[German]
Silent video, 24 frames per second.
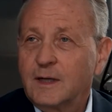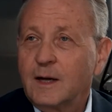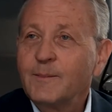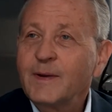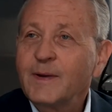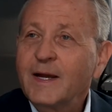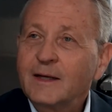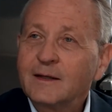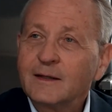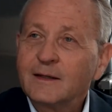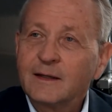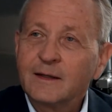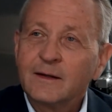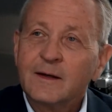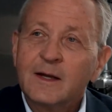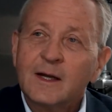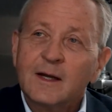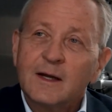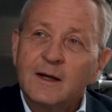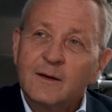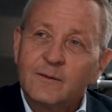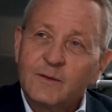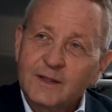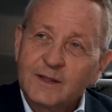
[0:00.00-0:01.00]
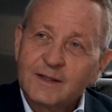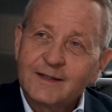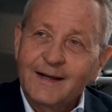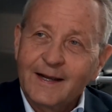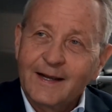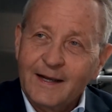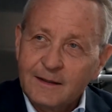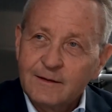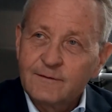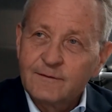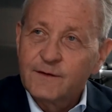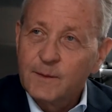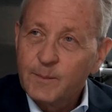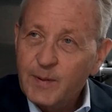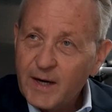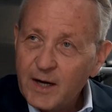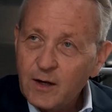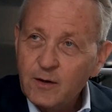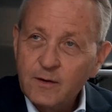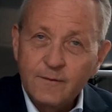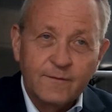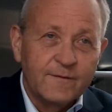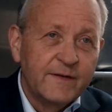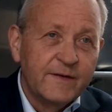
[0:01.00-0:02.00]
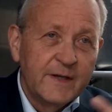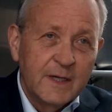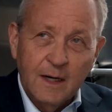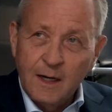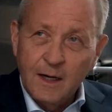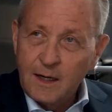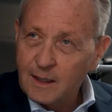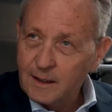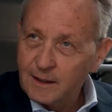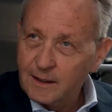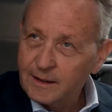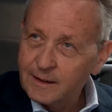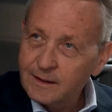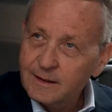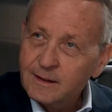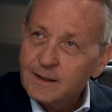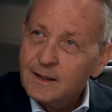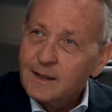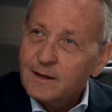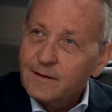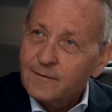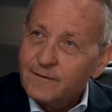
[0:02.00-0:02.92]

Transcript: Am Ende wird der Endverbraucher, wir alle,